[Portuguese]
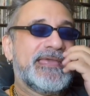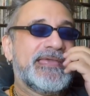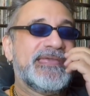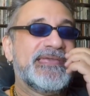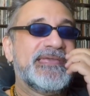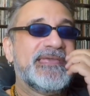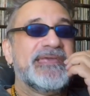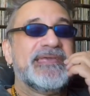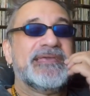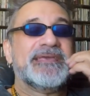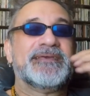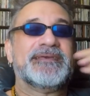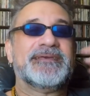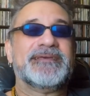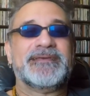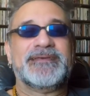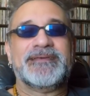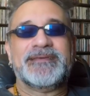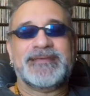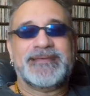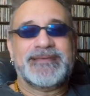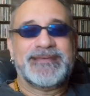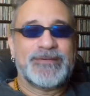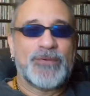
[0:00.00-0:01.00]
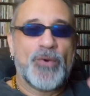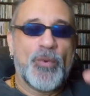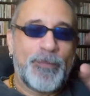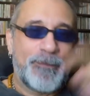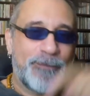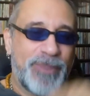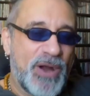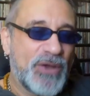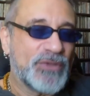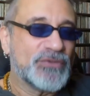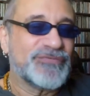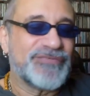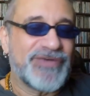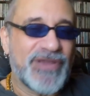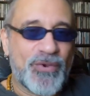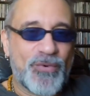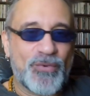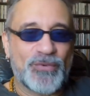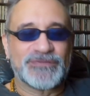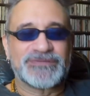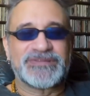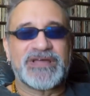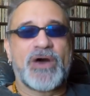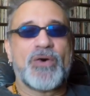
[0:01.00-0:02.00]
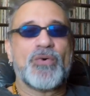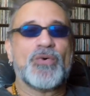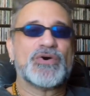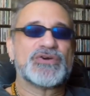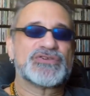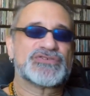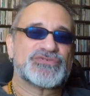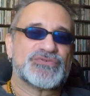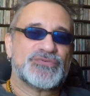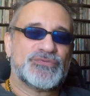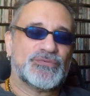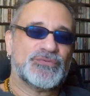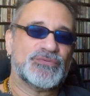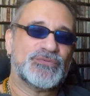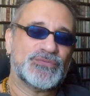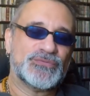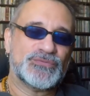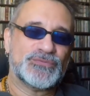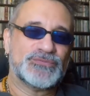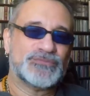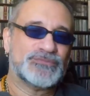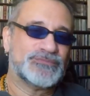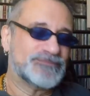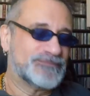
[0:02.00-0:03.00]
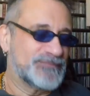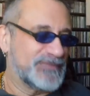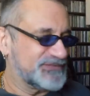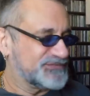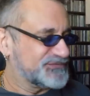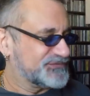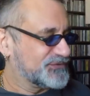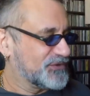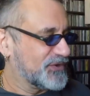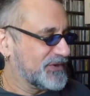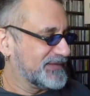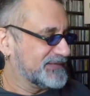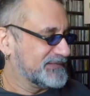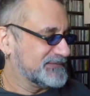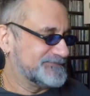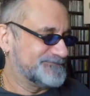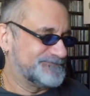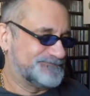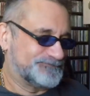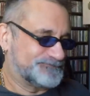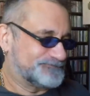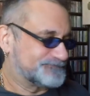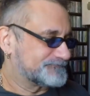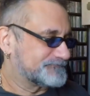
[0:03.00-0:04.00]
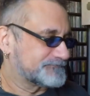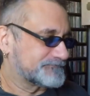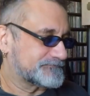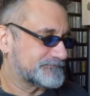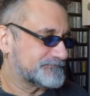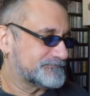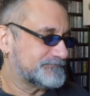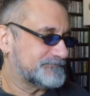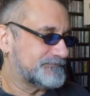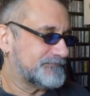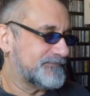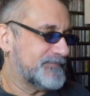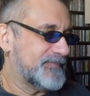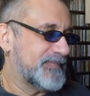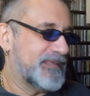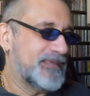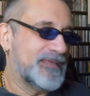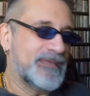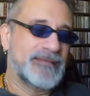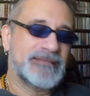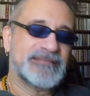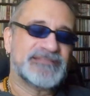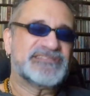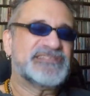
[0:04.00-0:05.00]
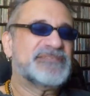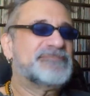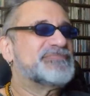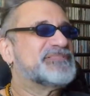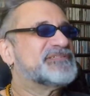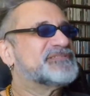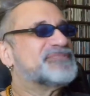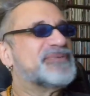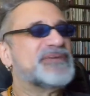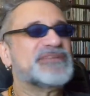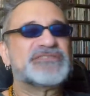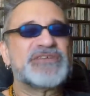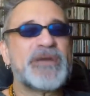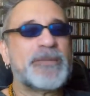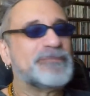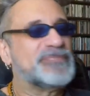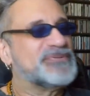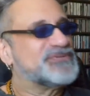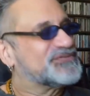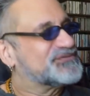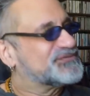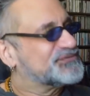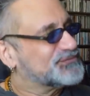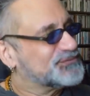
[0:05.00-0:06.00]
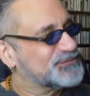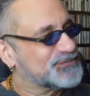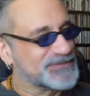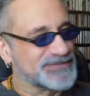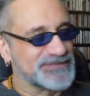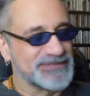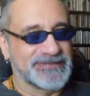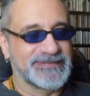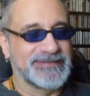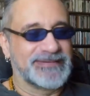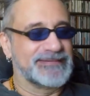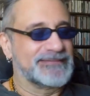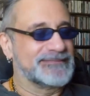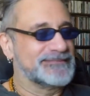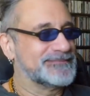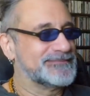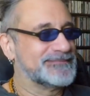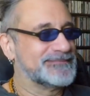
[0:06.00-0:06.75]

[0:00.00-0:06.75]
E o Paulo vai contar hoje um, uma história simplesmente absurda, cara.